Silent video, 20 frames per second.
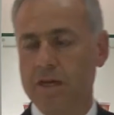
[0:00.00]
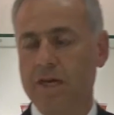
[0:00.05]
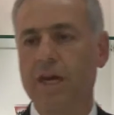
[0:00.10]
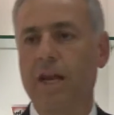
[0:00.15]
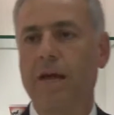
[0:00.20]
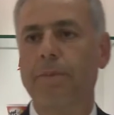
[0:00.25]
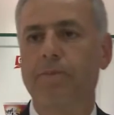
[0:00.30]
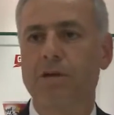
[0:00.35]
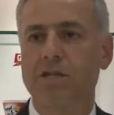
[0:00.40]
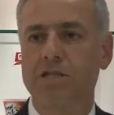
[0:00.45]
che
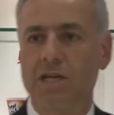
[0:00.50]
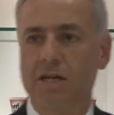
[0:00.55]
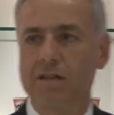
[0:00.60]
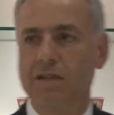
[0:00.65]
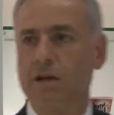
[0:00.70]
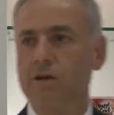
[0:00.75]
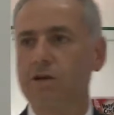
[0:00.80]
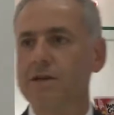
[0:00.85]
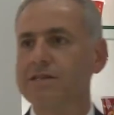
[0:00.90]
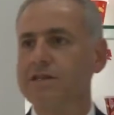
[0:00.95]

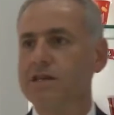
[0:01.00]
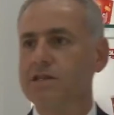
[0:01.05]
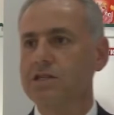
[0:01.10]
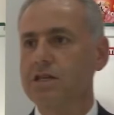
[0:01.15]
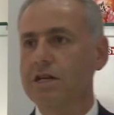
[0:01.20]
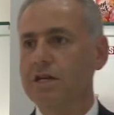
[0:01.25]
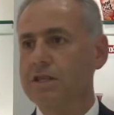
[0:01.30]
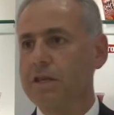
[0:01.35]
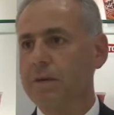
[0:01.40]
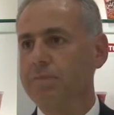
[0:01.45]
rappresentano il
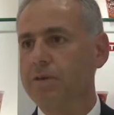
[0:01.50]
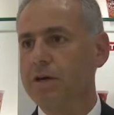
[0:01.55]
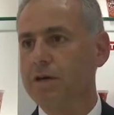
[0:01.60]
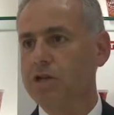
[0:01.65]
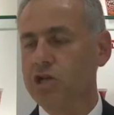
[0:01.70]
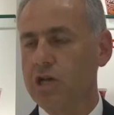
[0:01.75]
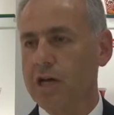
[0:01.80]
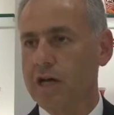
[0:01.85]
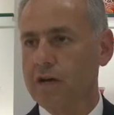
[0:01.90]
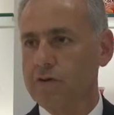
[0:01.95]

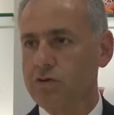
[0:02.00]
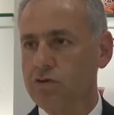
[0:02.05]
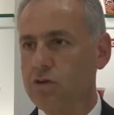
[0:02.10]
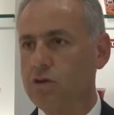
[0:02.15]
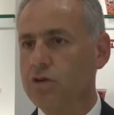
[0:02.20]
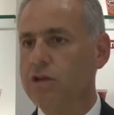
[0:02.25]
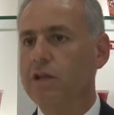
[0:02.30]
60%